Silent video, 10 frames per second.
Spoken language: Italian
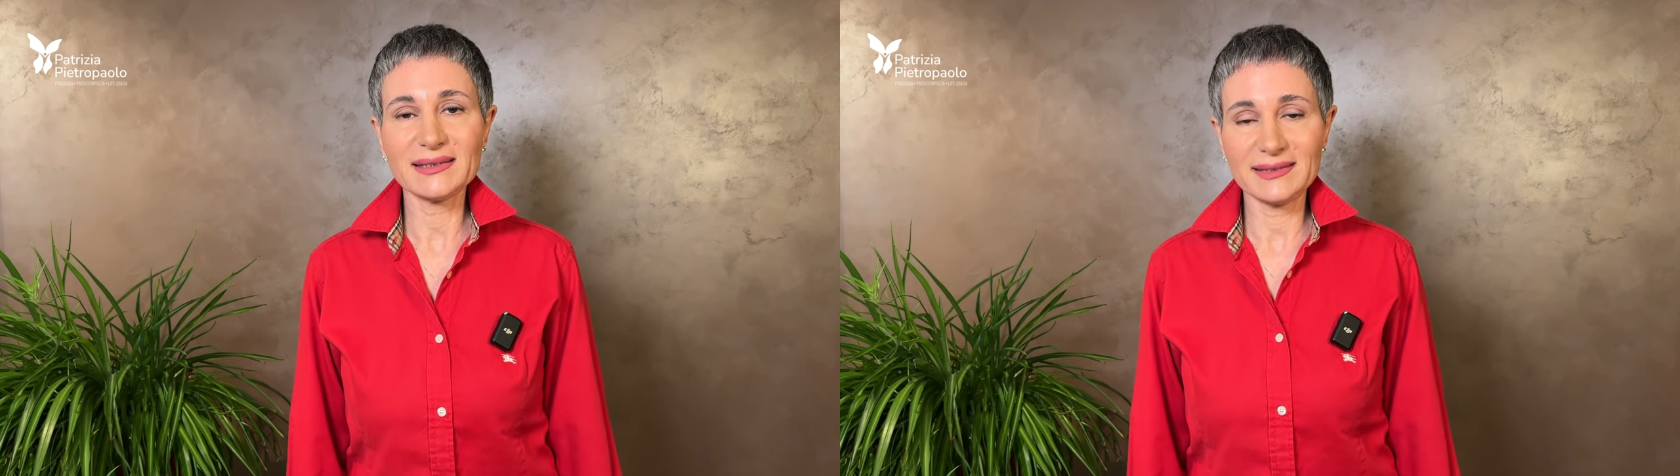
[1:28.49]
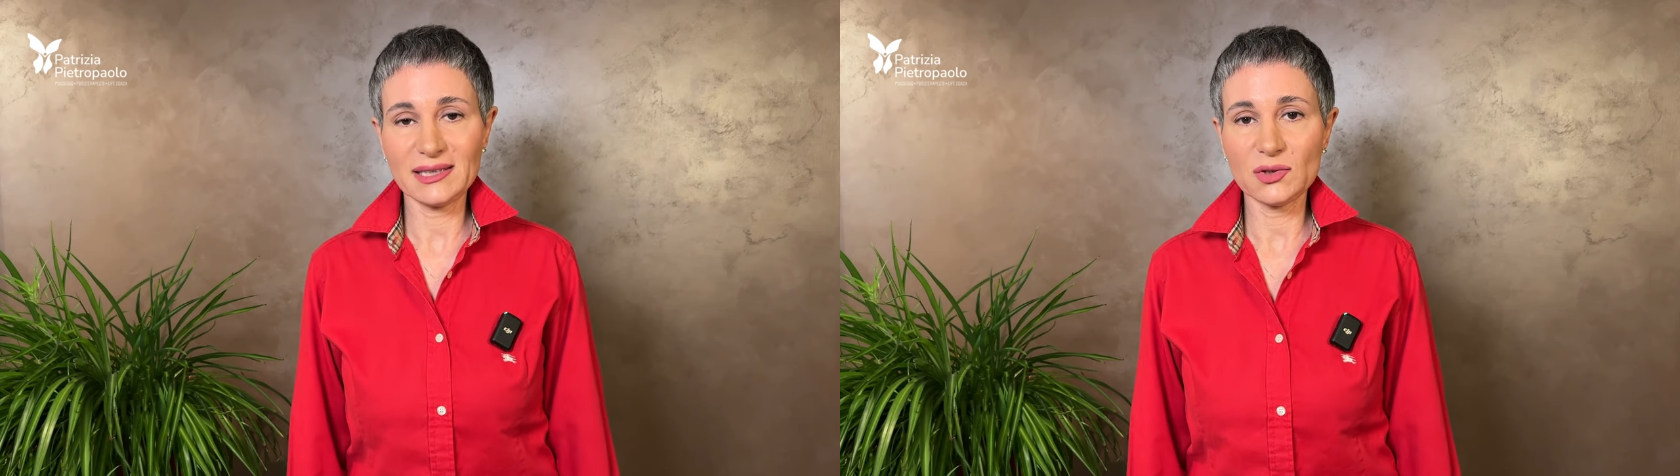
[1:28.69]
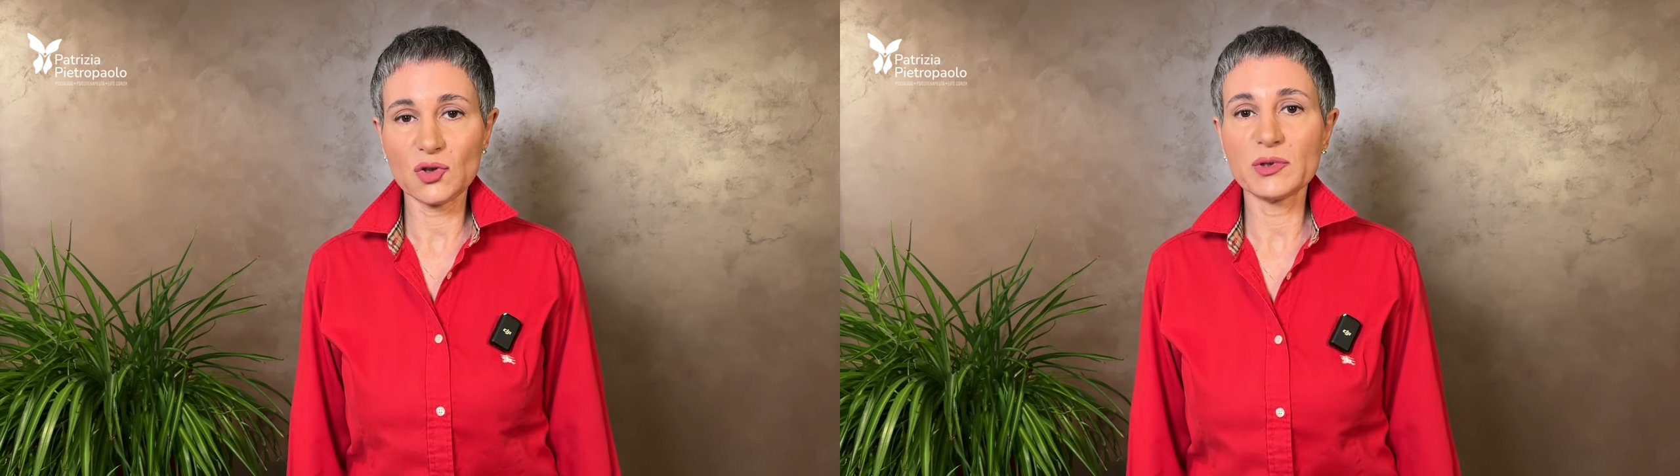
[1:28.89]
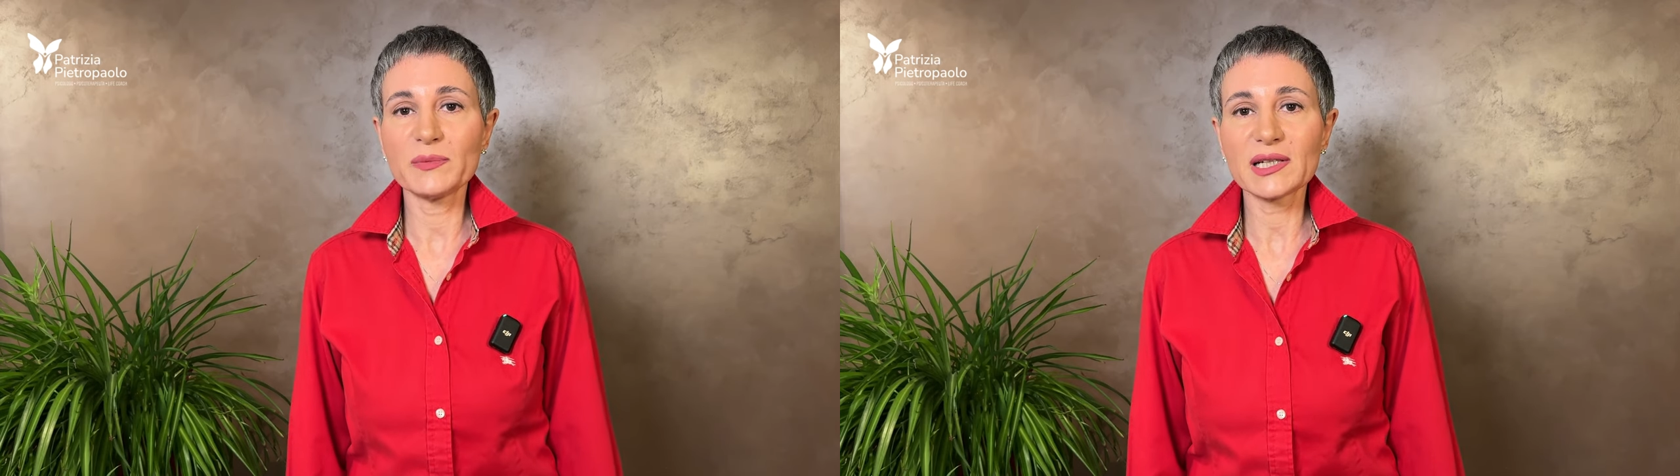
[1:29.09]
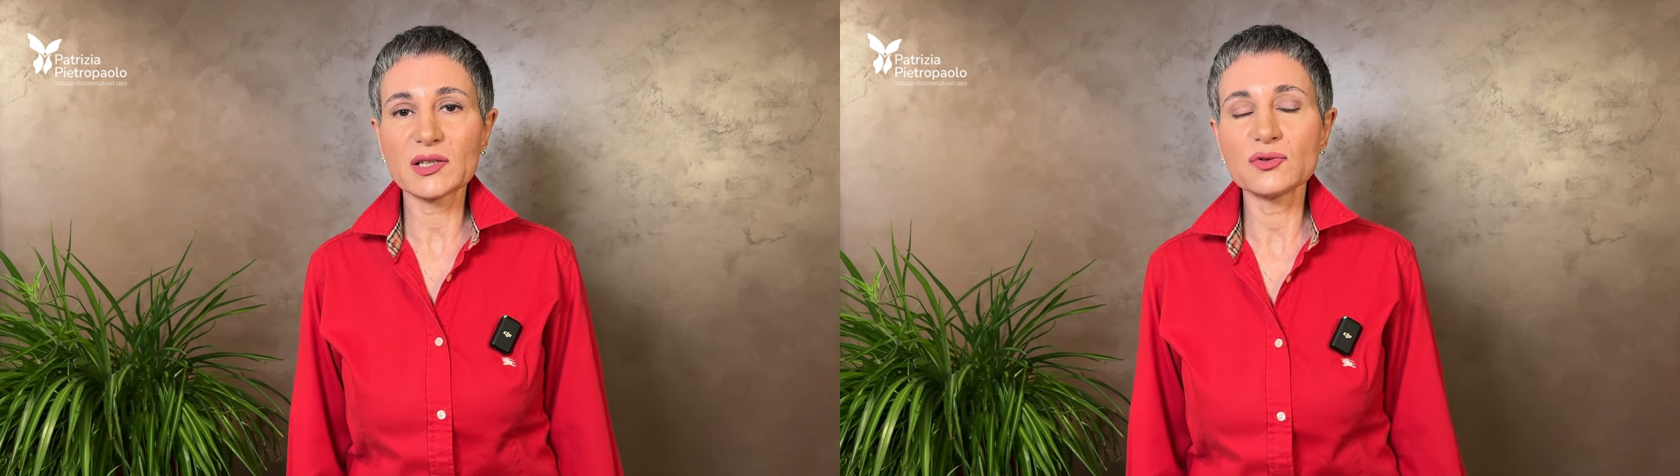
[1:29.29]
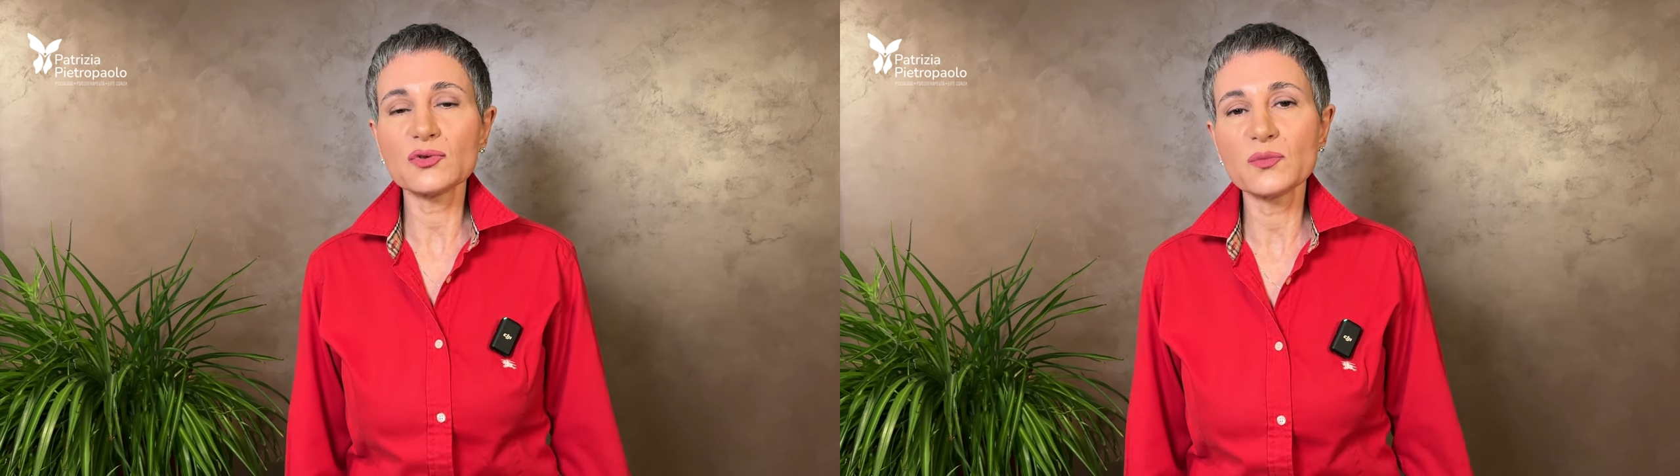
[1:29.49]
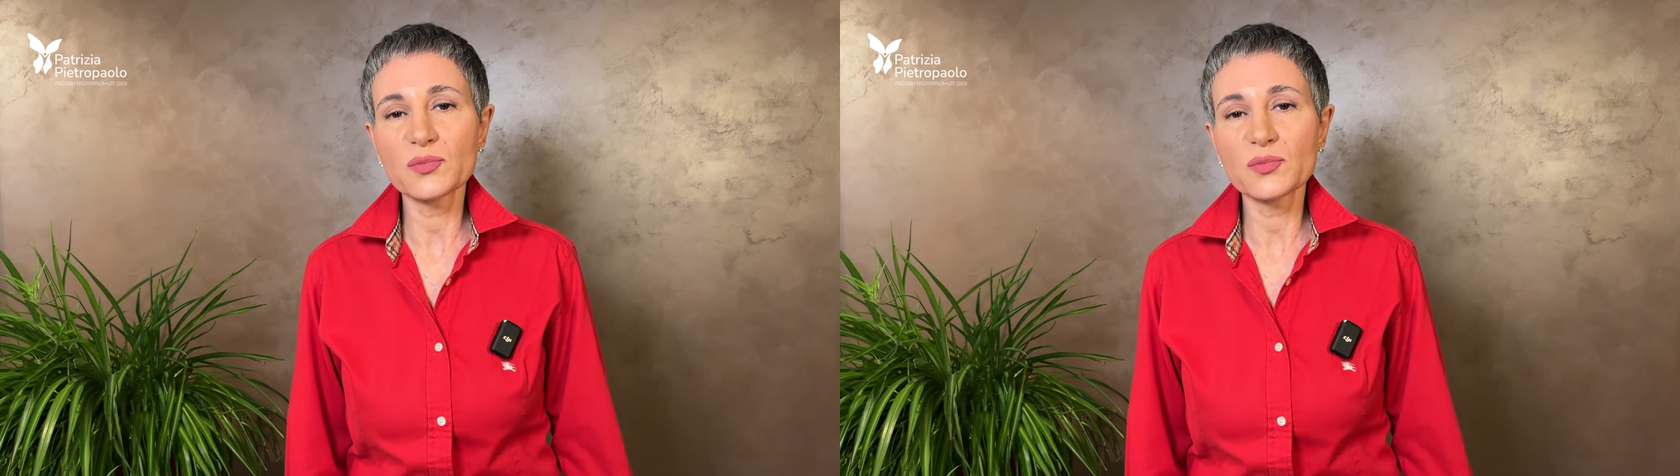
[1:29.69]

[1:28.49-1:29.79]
i sintomi perché solo un